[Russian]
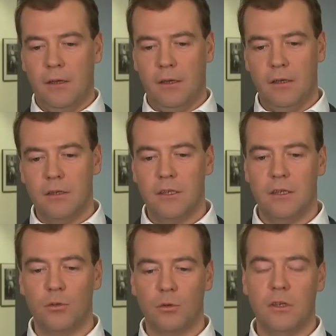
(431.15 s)
А, и
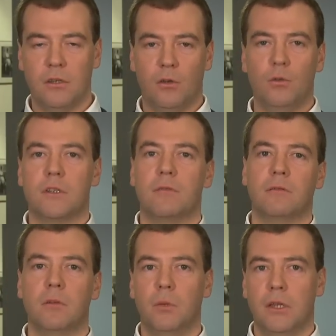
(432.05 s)
те, и другие находятся в
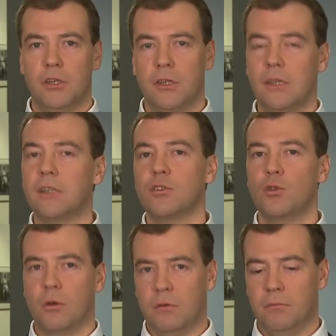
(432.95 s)
равном положении. Это
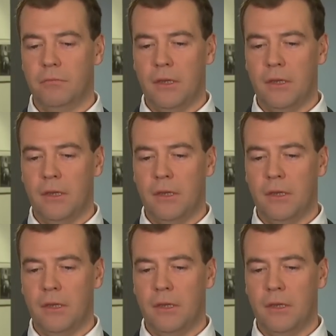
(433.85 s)
здорово.